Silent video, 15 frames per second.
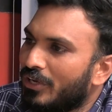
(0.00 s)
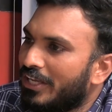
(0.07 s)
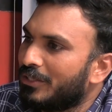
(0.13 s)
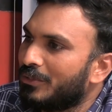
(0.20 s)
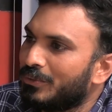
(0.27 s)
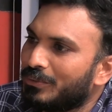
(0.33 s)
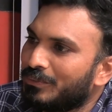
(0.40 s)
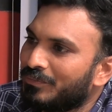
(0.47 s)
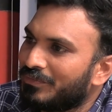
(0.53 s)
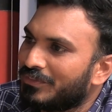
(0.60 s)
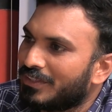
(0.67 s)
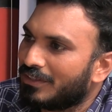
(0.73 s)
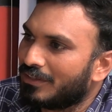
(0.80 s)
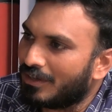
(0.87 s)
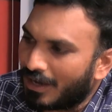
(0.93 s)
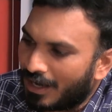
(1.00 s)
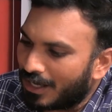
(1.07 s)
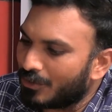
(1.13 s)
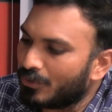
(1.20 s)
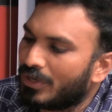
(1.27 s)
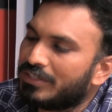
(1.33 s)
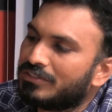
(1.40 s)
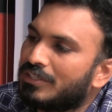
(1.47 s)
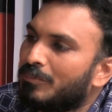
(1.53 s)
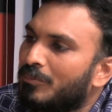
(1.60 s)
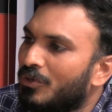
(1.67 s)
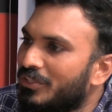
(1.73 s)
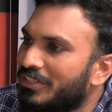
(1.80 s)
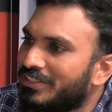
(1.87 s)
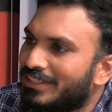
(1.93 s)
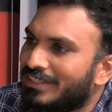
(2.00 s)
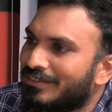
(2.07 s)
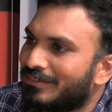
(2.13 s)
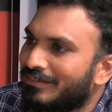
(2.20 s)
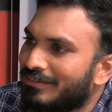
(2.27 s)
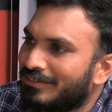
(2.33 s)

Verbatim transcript: లేదు గారు అని సంబోధించడం